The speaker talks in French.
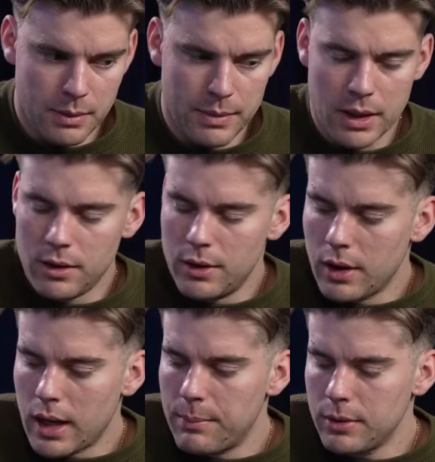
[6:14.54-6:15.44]
Mais le, le
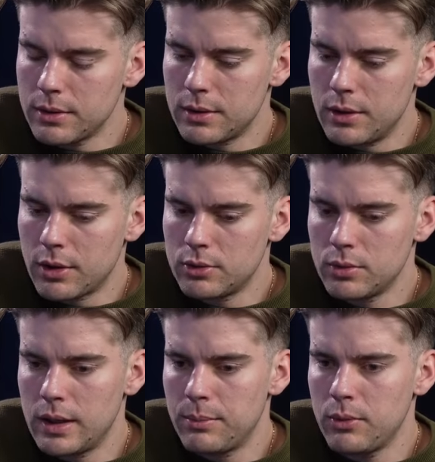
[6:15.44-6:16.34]
rapport, le
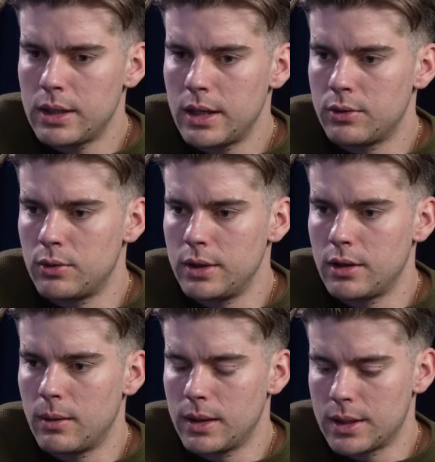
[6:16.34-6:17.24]
retour d'impôt est calculé
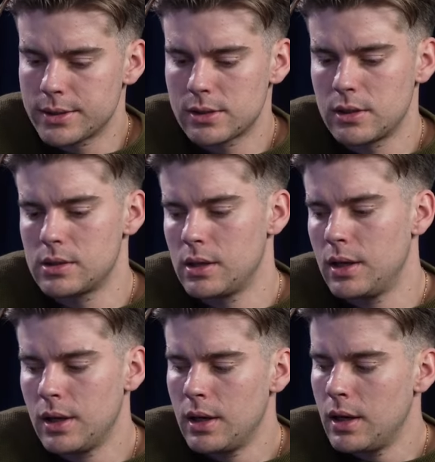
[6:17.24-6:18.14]
comment? Dans le sens que, tu sais,
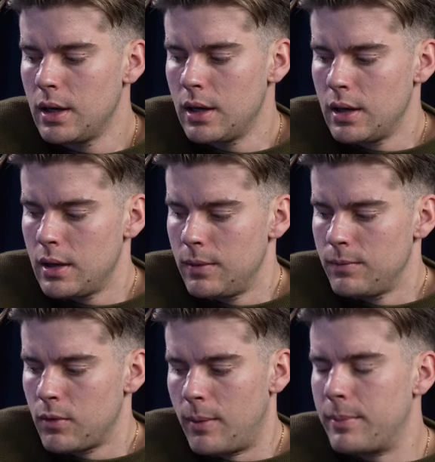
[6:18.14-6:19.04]

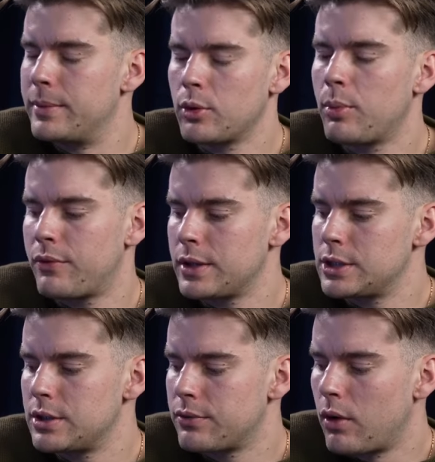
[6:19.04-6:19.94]
mettons pour faire des
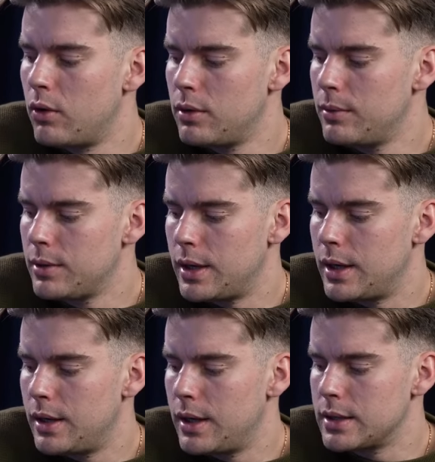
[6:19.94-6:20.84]
chiffrons, là,
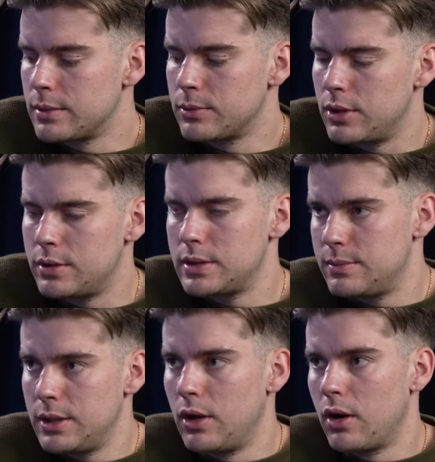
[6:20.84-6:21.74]
euh, exemple, tu as 10
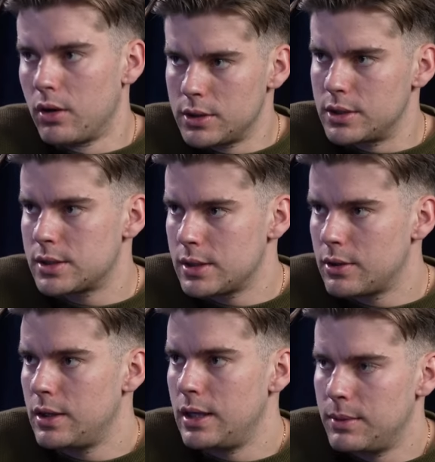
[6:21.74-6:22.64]
000 je sais qu'il
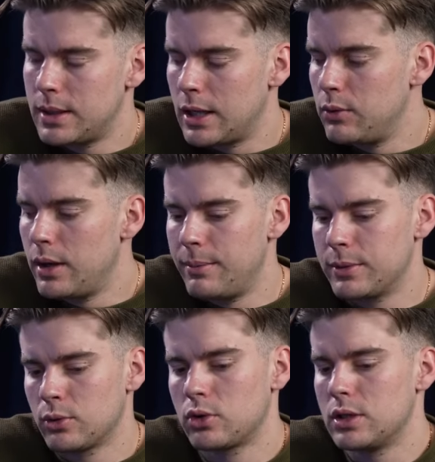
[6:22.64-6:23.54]
y a des limites annuelles, mais
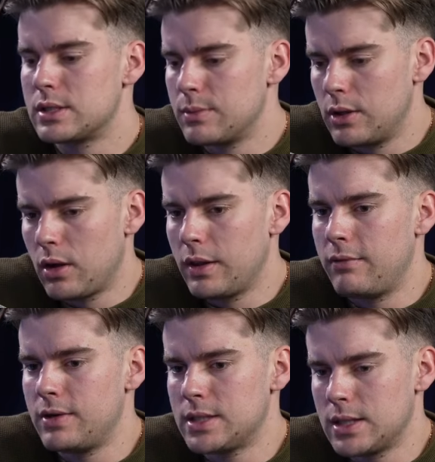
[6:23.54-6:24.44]
mettons que tu as 10 000
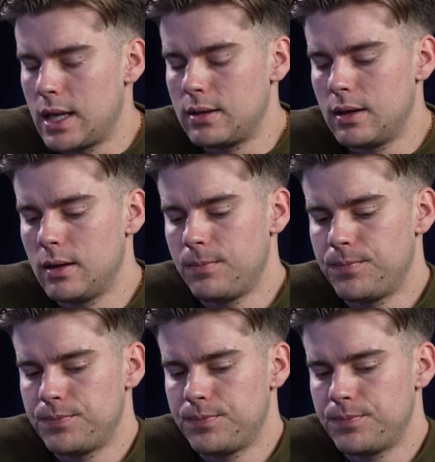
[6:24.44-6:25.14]
d'investi là-dedans,